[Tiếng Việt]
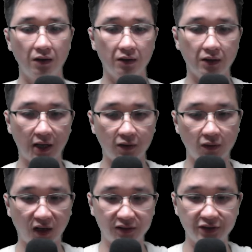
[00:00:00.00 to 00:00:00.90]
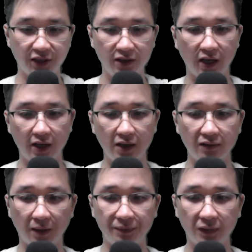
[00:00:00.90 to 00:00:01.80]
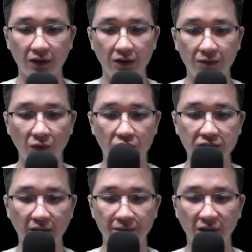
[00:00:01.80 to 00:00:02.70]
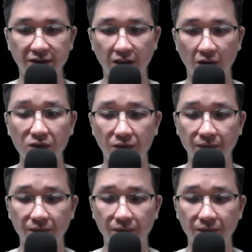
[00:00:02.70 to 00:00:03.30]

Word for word: Đan Hoàng Chiến Đế tập thứ 416.